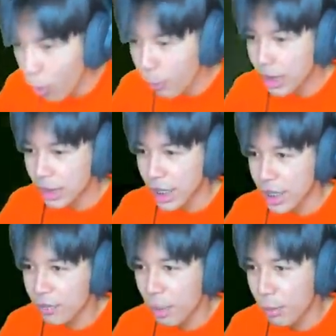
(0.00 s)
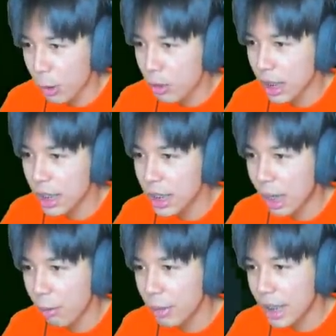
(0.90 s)
ไปหนึ่งทีมันคงจะอึ้งอะ
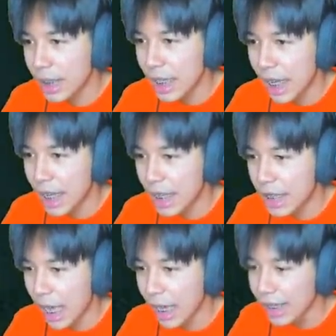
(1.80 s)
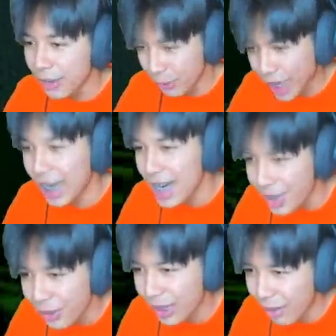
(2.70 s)
ว่ามันเล่นได้ไงอะไรเงี้ยกูยังอึ้งอ
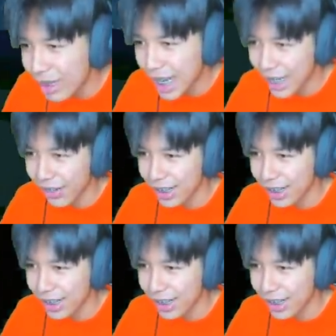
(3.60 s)
ยู่กูทำได้ไงก่อน